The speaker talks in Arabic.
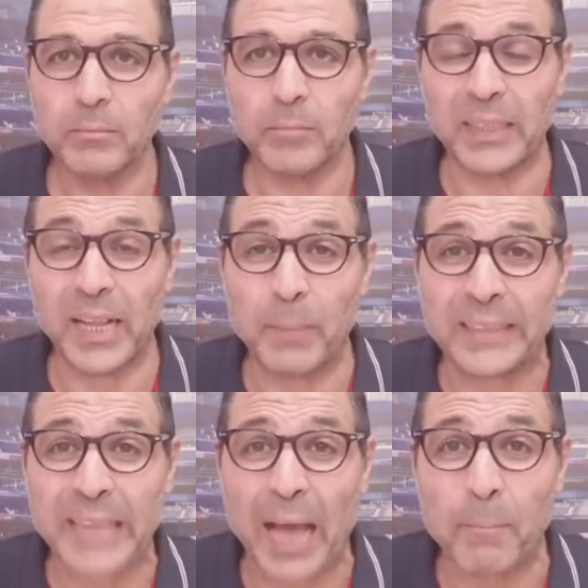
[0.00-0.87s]
بدل ما
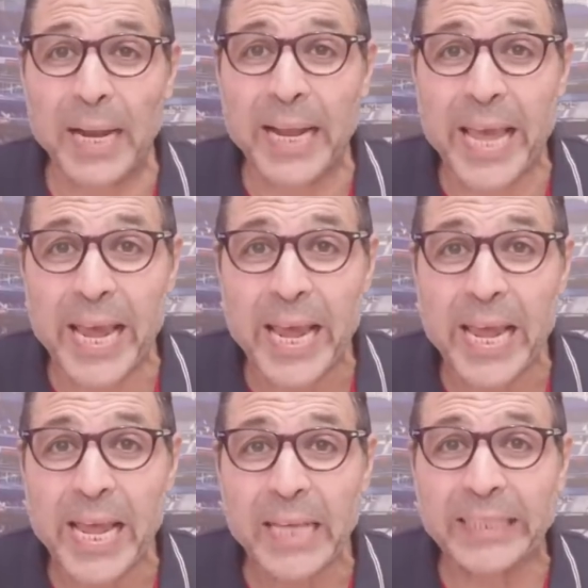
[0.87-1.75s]
انت عمال ايه
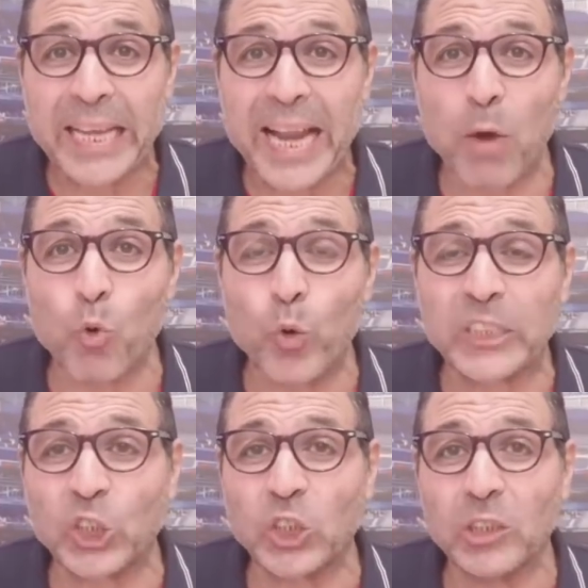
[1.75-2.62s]

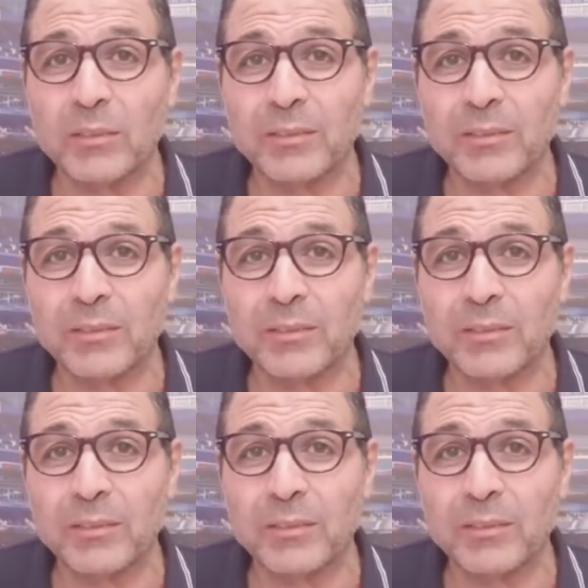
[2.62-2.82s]
تلوش